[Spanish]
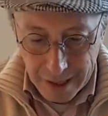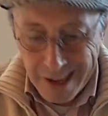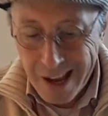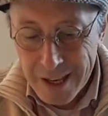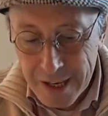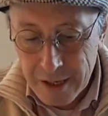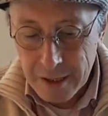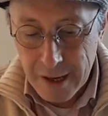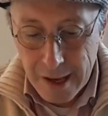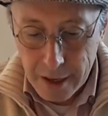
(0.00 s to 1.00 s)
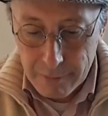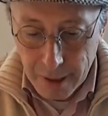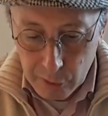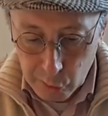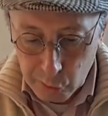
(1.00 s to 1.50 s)
He ahí,
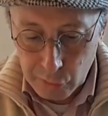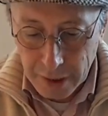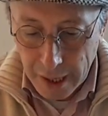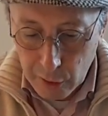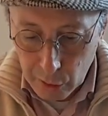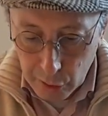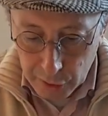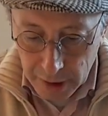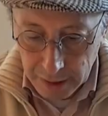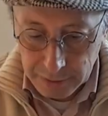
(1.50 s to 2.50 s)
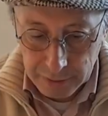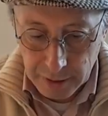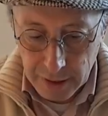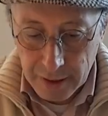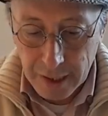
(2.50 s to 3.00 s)
hermanos de las colonias
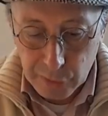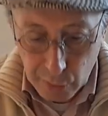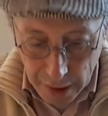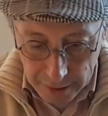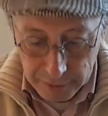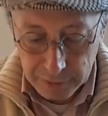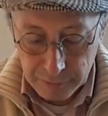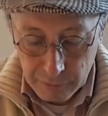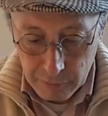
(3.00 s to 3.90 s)
y de las ciudades,